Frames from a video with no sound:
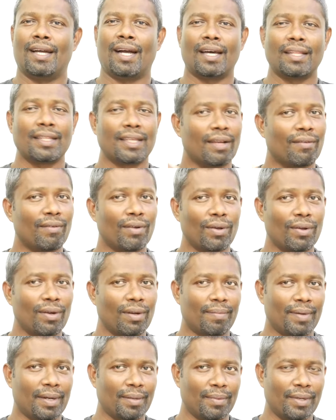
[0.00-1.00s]
அது
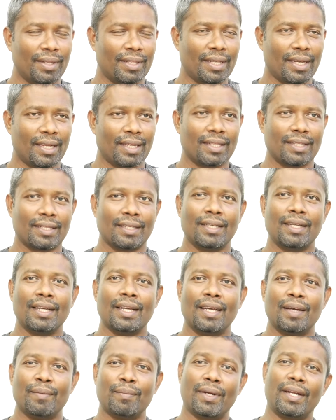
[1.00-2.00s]
எவ்வளோக்குள்ளே பண்ண முடியும் தெரியாது
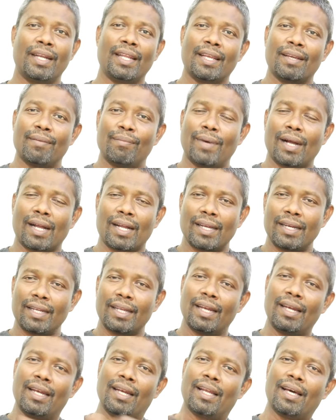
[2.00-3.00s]
பட் நீங்கள் மக்கள்
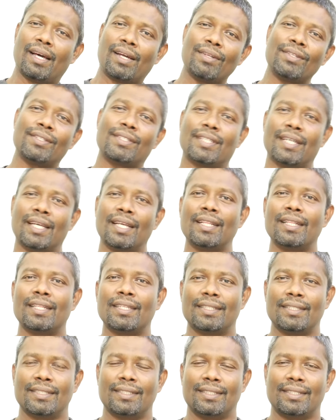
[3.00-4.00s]
எல்லாரும்
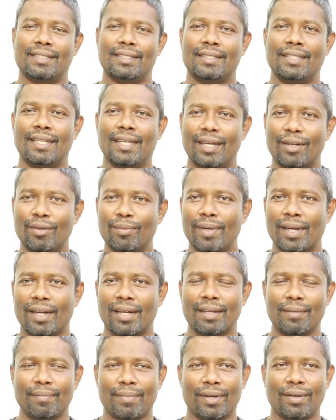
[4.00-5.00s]
சேர்ந்து இந்த நெட்வொர்க்
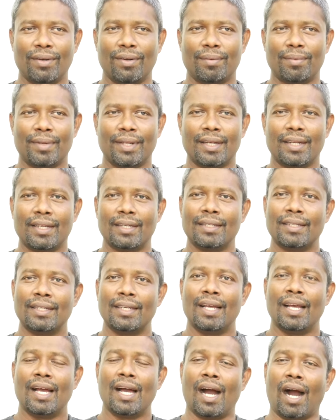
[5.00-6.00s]
மார்க்கெட்டிங் பண்ணோம் அப்படின்னா
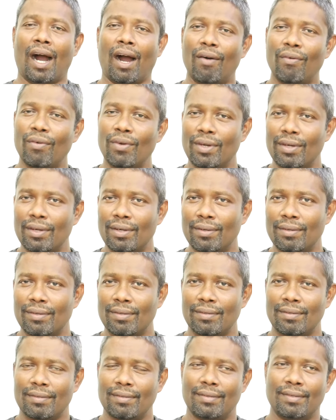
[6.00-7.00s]
அவங்களும்
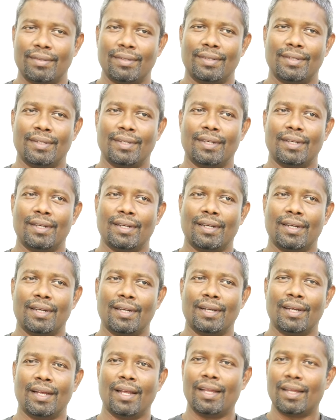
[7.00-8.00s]

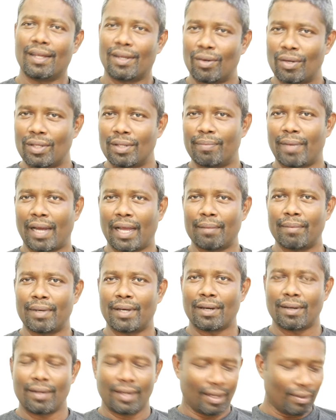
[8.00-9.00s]
இருக்கும் அது
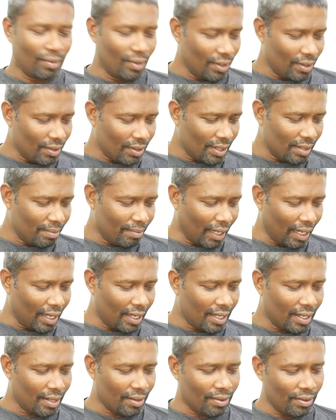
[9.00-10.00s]
பயமாக இருக்கும் அவங்களுக்கும் அது
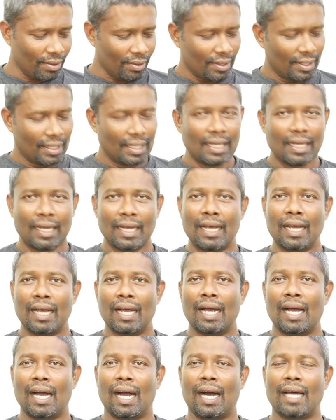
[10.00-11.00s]
பலனாக இருக்கும்
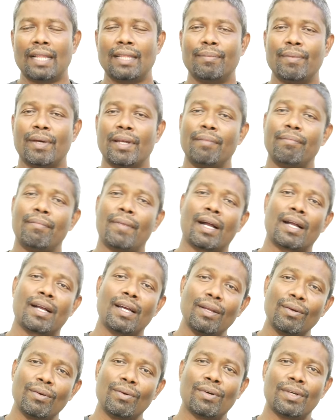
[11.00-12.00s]
அதே மாதிரி
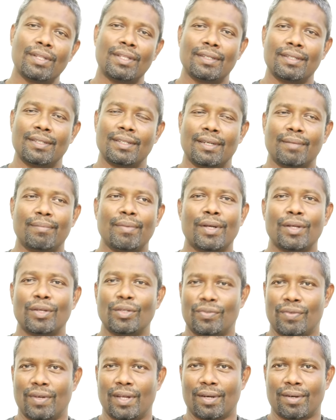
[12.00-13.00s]
மக்களுக்கும் அது ரொம்ப
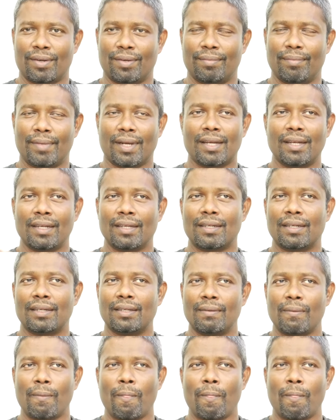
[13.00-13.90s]
யூஸ்ஃபுல்லாக இருக்கும் மக்களுக்குன்னா